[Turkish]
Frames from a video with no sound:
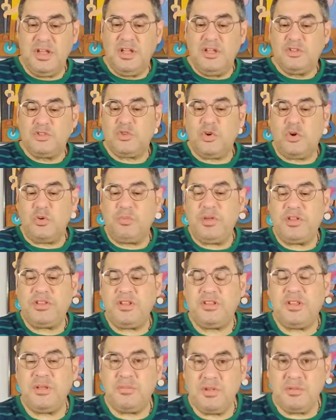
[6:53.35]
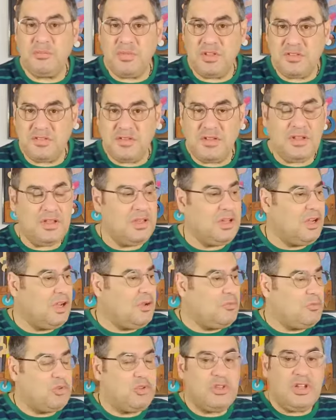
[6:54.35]
sohbet edebilmesi
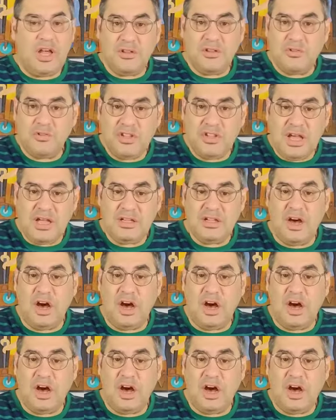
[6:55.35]
bunlar güzel.